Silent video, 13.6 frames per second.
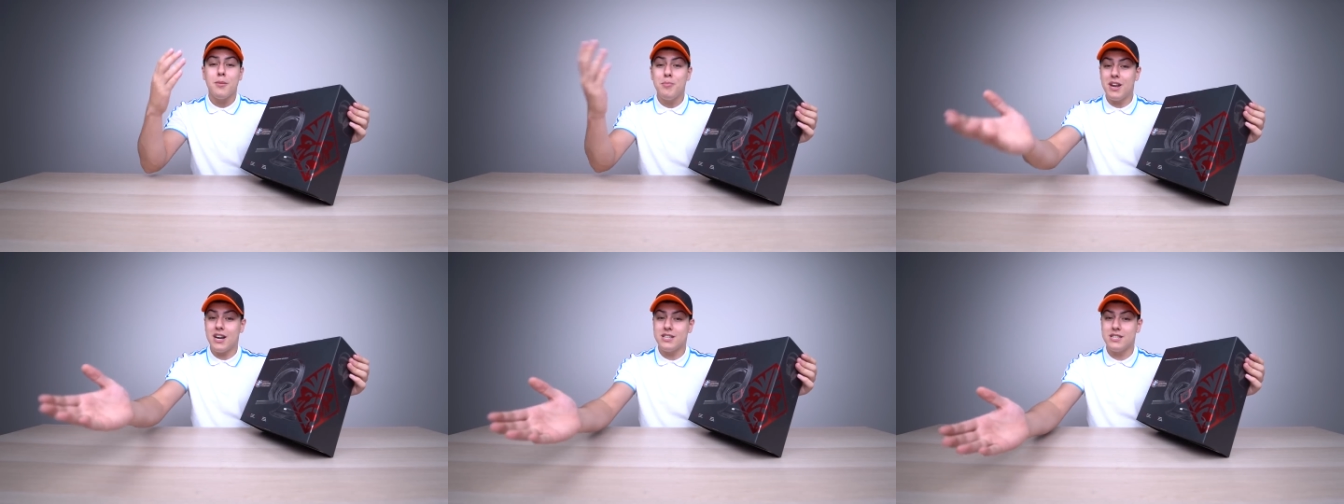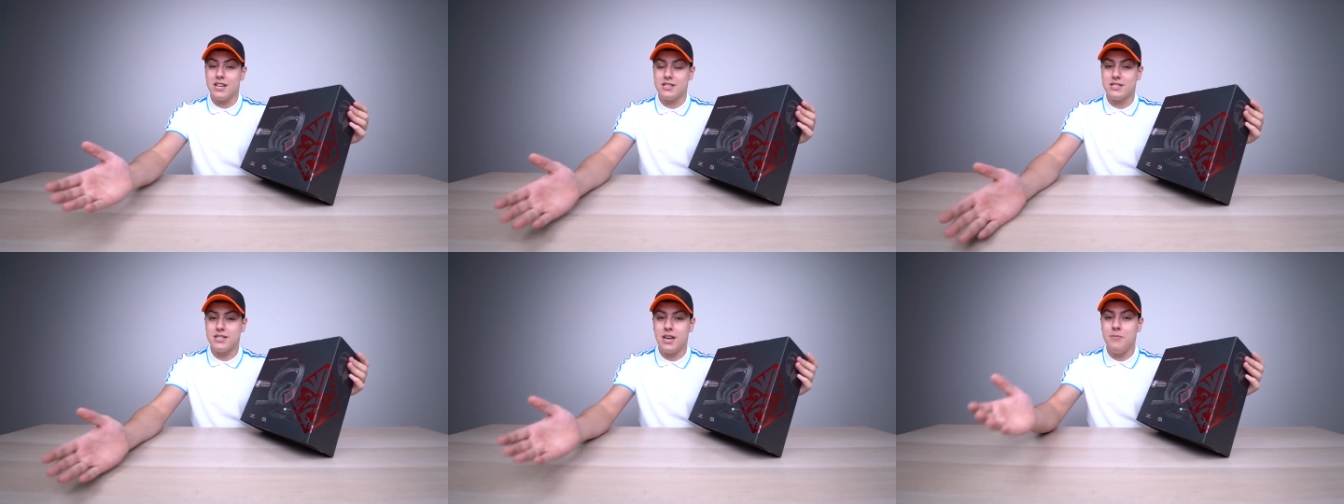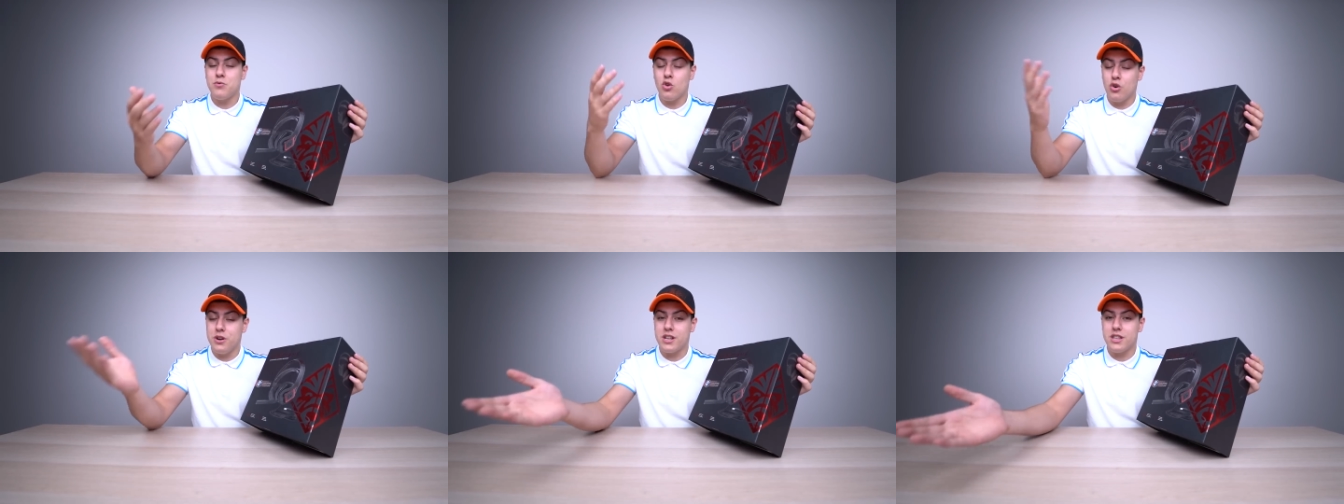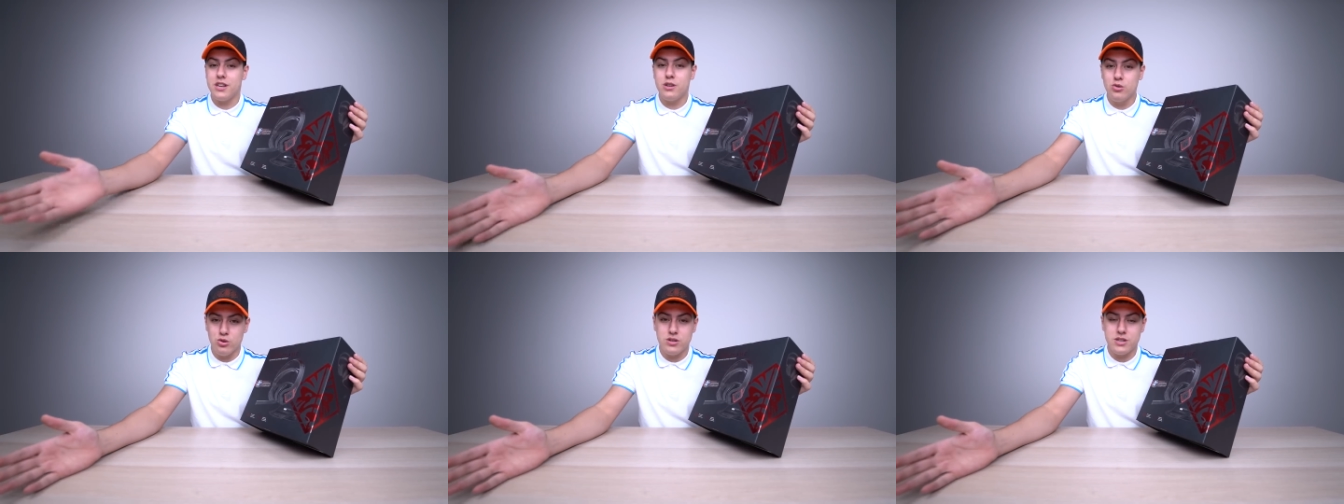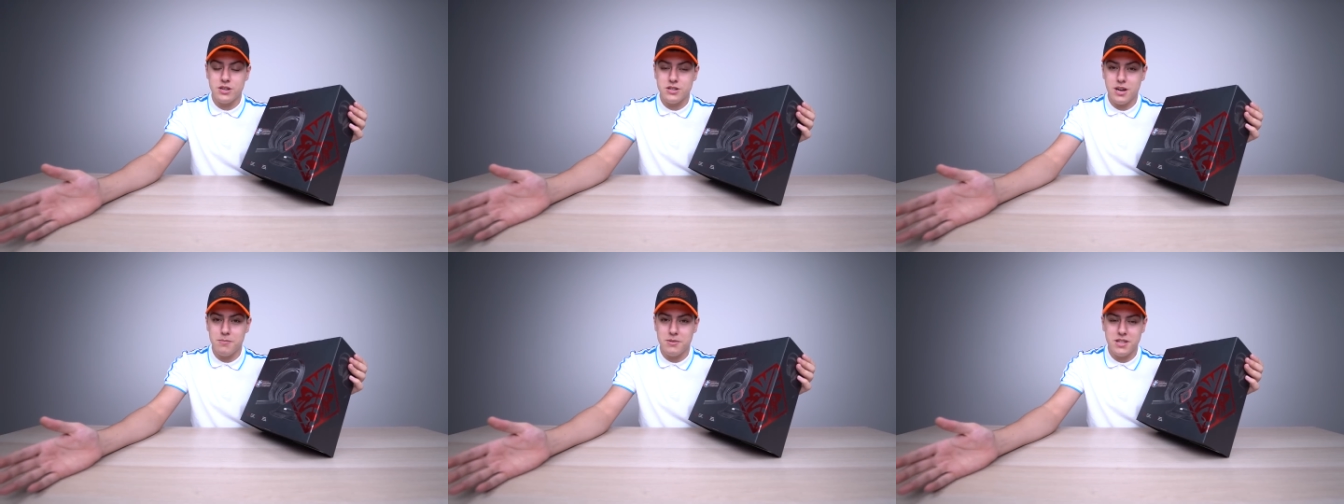Birazdan size örneklerini
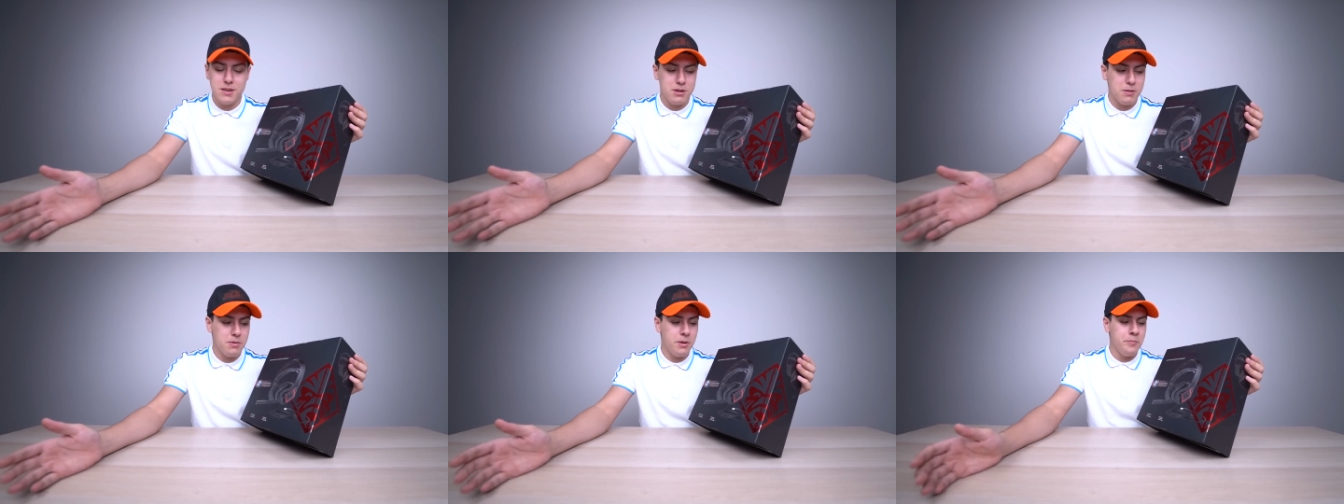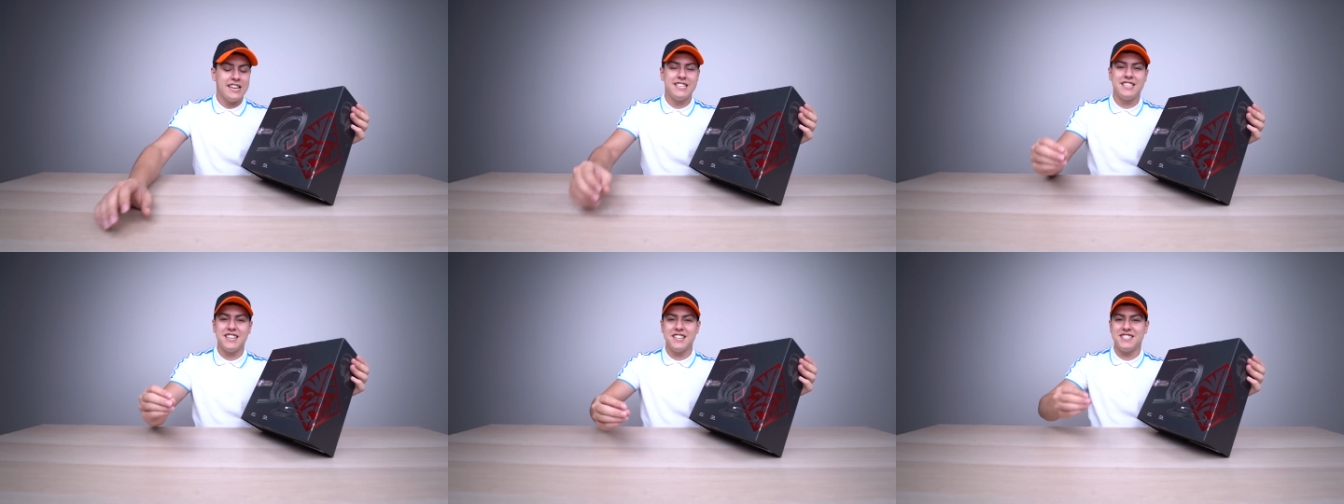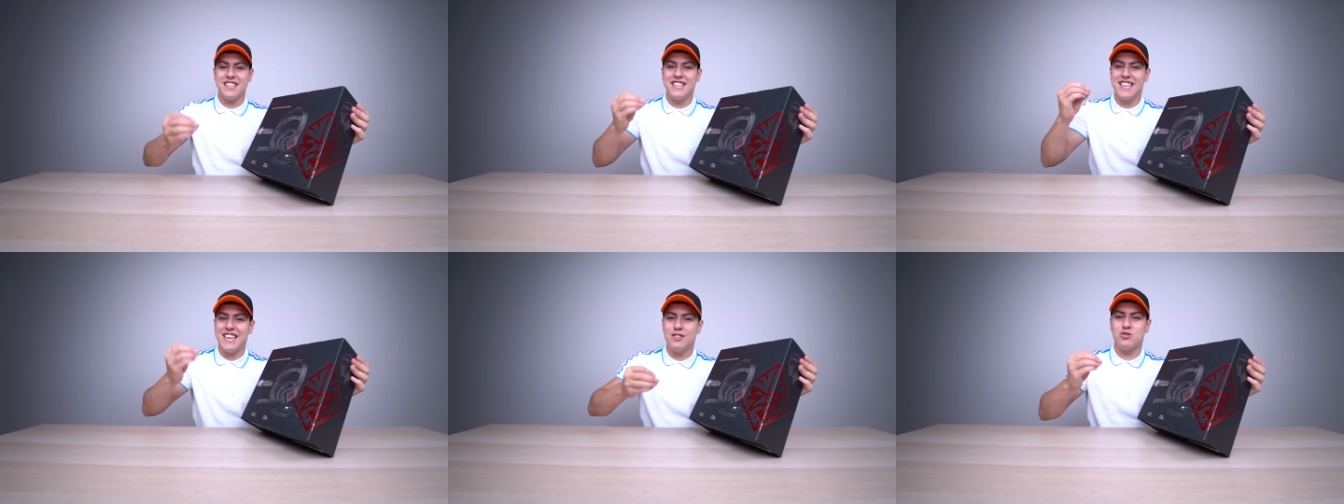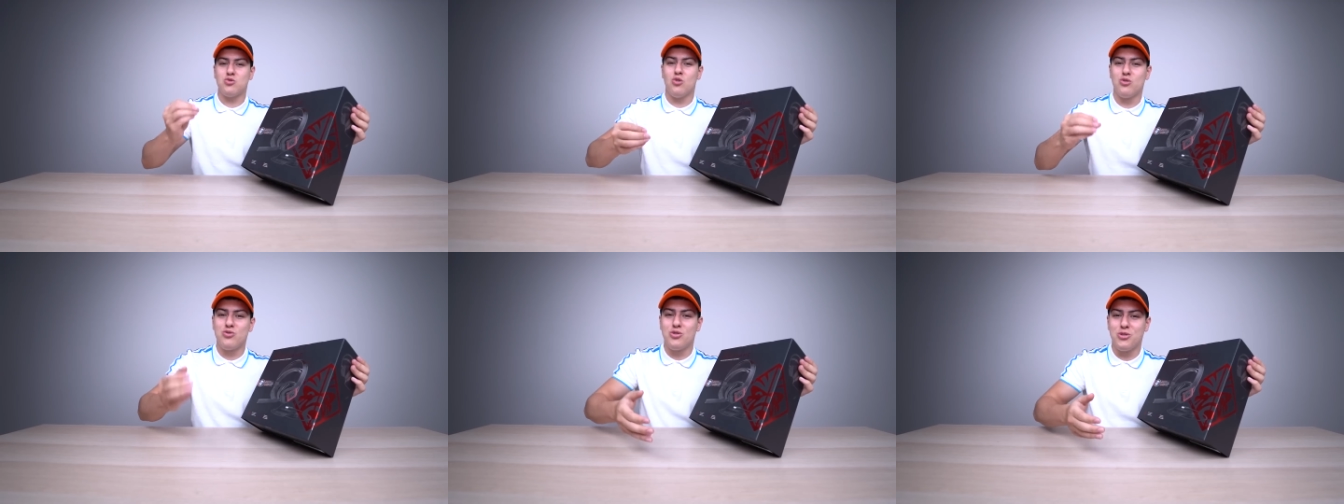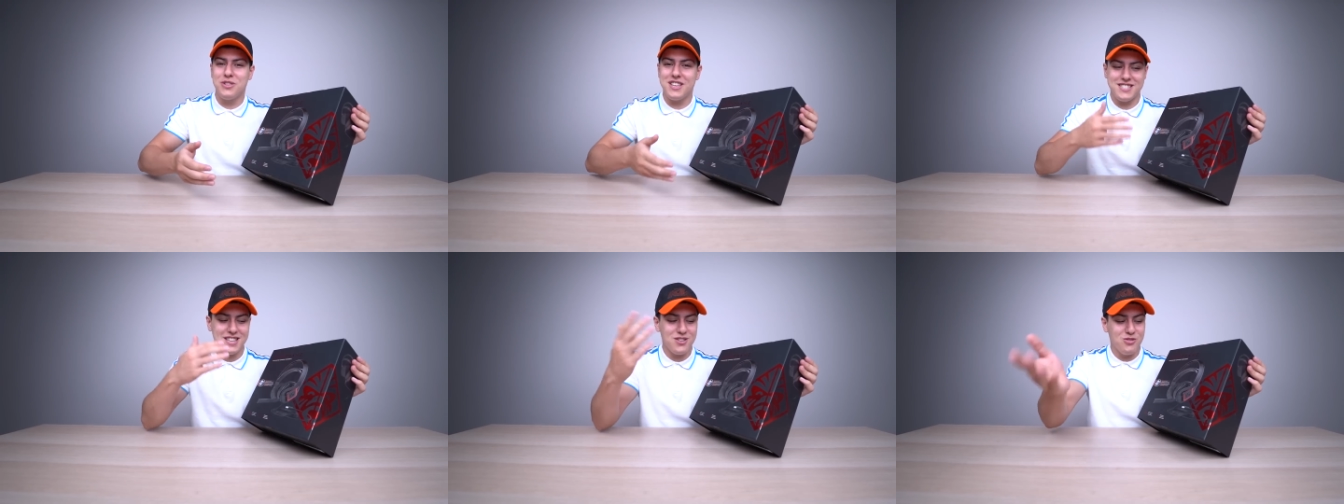göstereceğim dediğim gibi. İçerisinde neyin soğuttuğunu
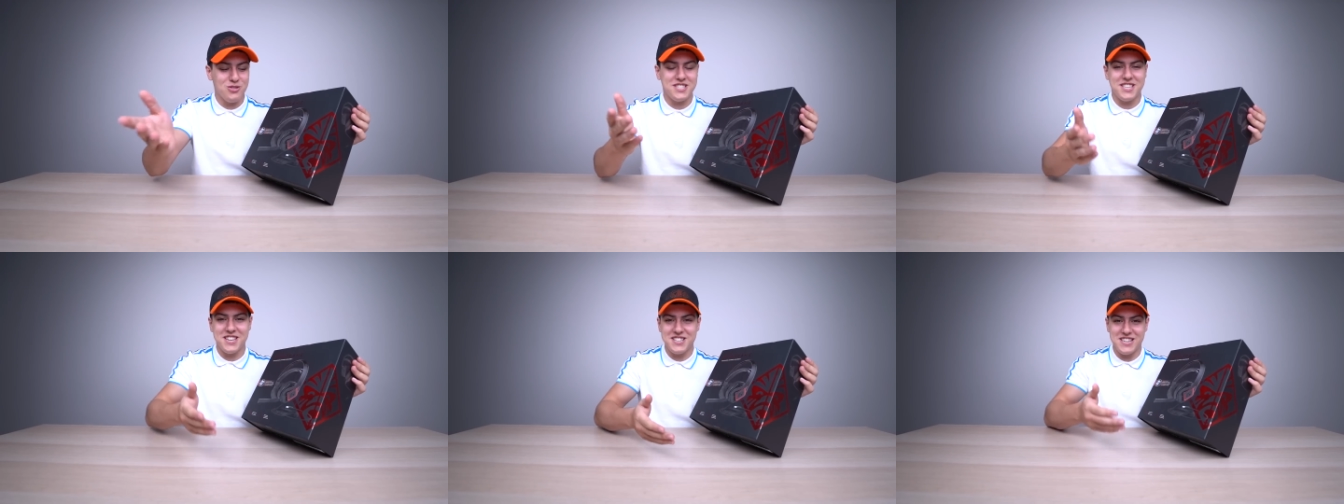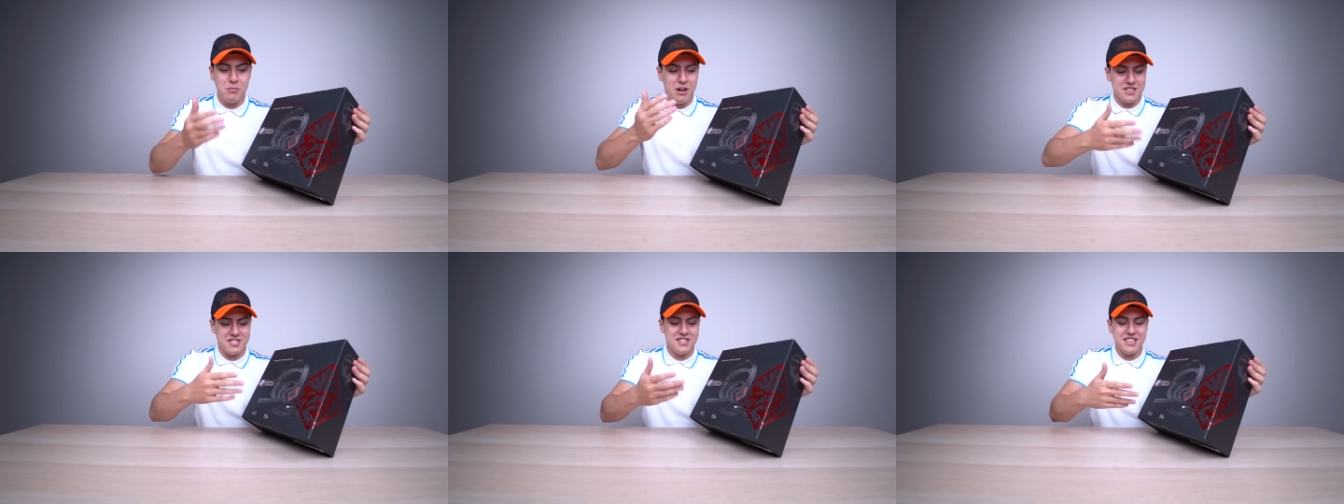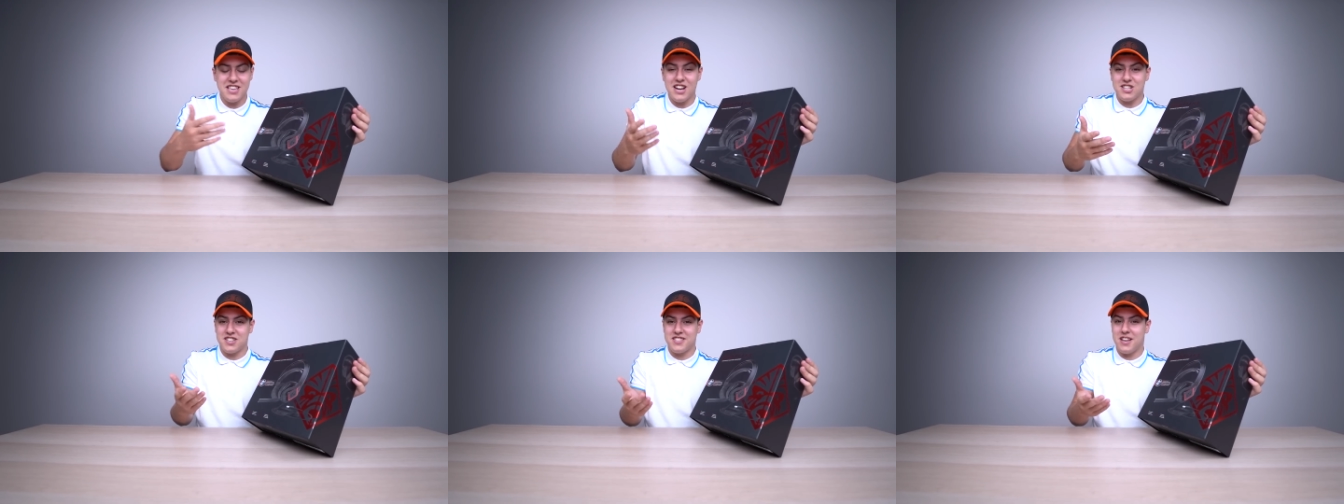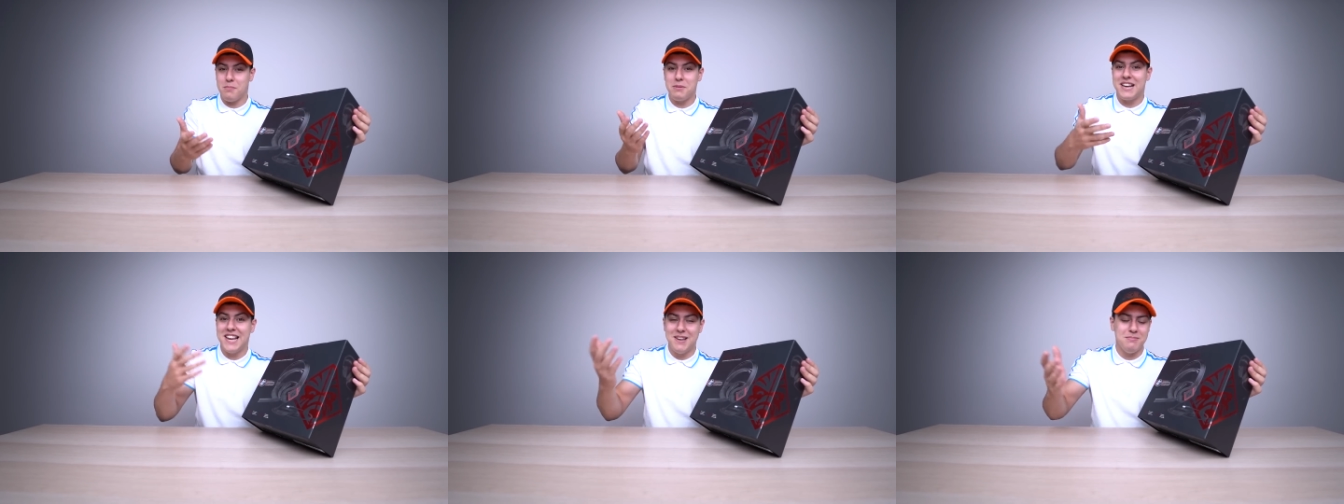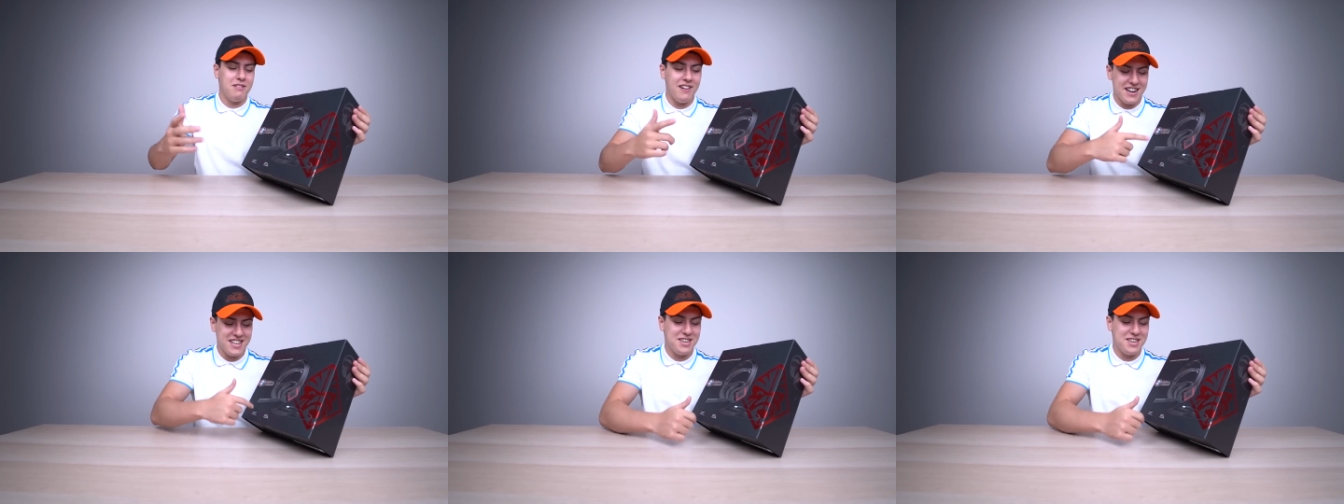da size göstereceğim. Aslında gerçekten bir klima var